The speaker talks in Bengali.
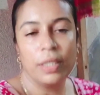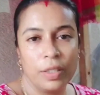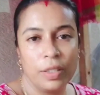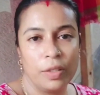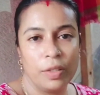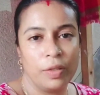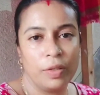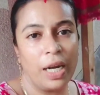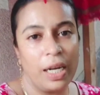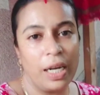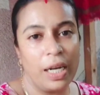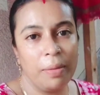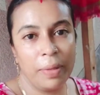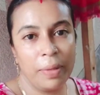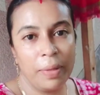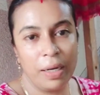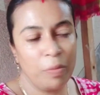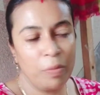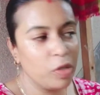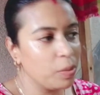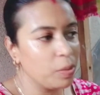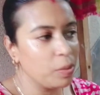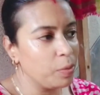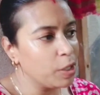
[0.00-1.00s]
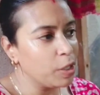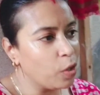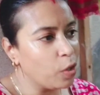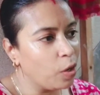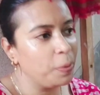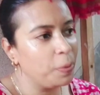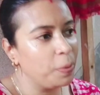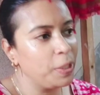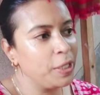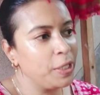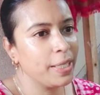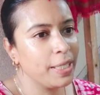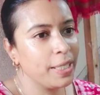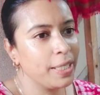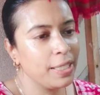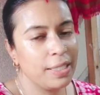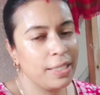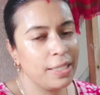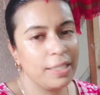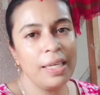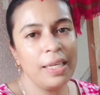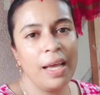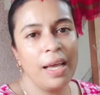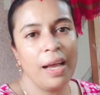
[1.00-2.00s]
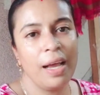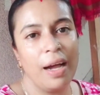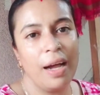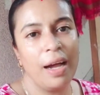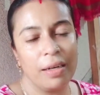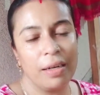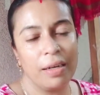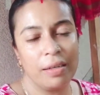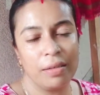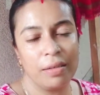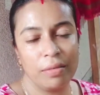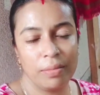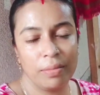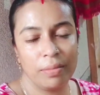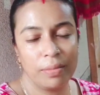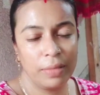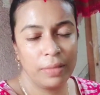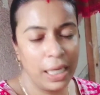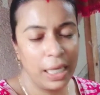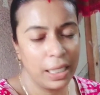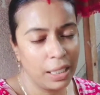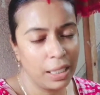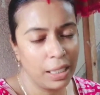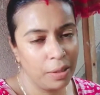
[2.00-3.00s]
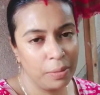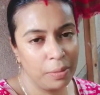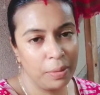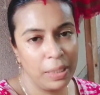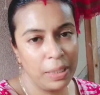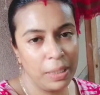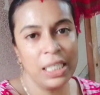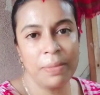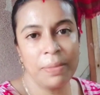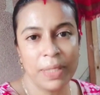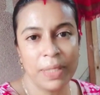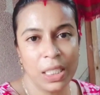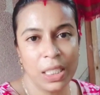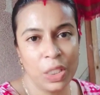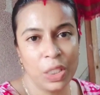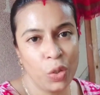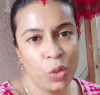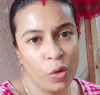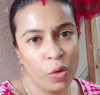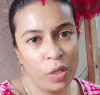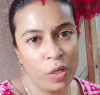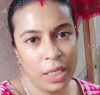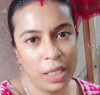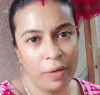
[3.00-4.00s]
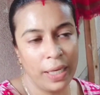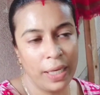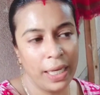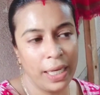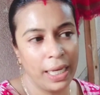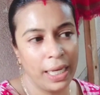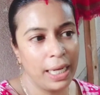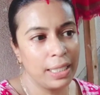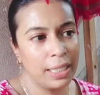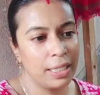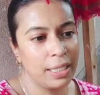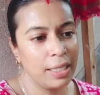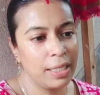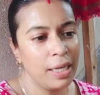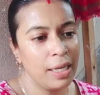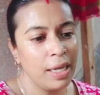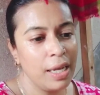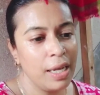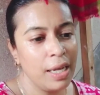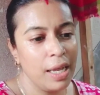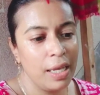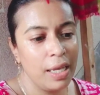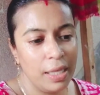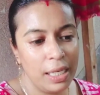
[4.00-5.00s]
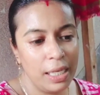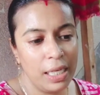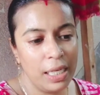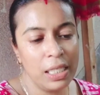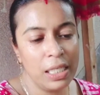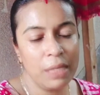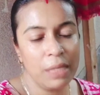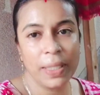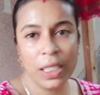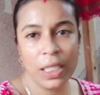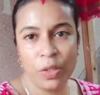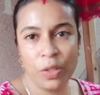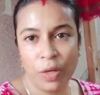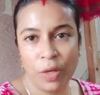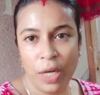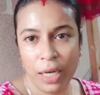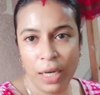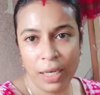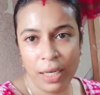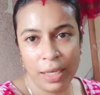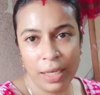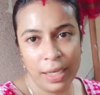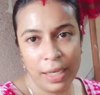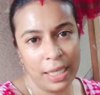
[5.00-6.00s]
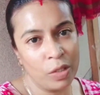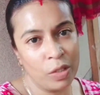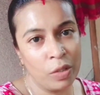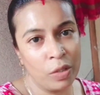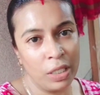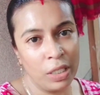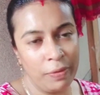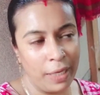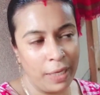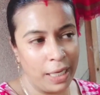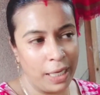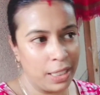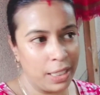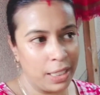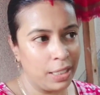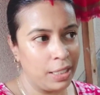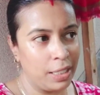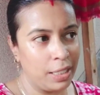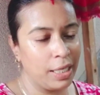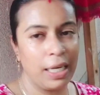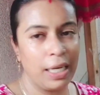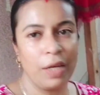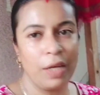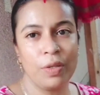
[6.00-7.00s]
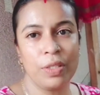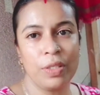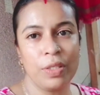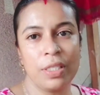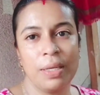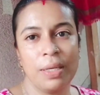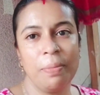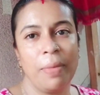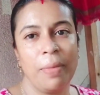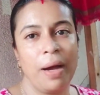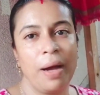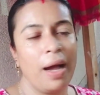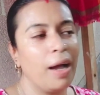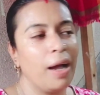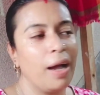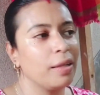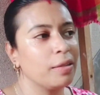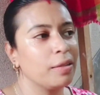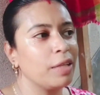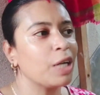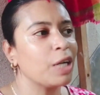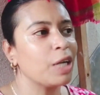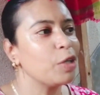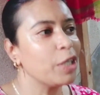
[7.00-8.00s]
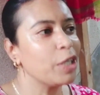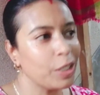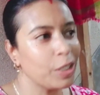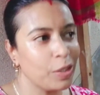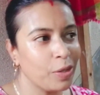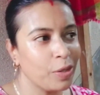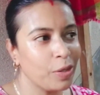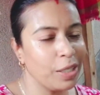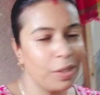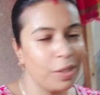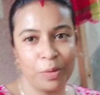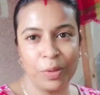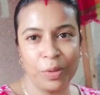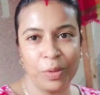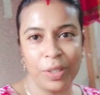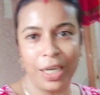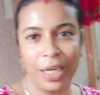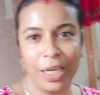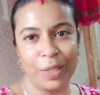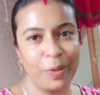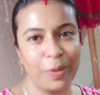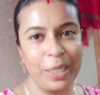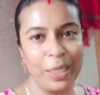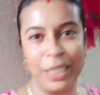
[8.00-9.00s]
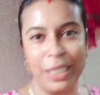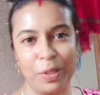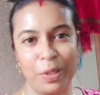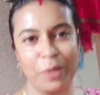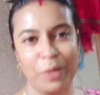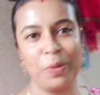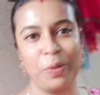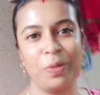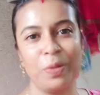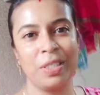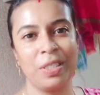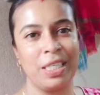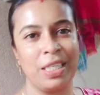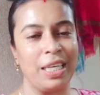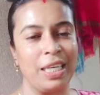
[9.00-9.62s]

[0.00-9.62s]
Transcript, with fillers: রান্নাবান্না মোটামুটি কমপ্লিট হয়ে এসেছে আর ইয়েটা ইলিশ মাছের ঝোলটা হয়ে গেছে ইলিশ মাছের ঝোলে একটা কেস গটিয়ে ফেলেছি এটা হচ্ছে মা তো এখন একটুখানি কুটকাট করে এটা ওটা করছে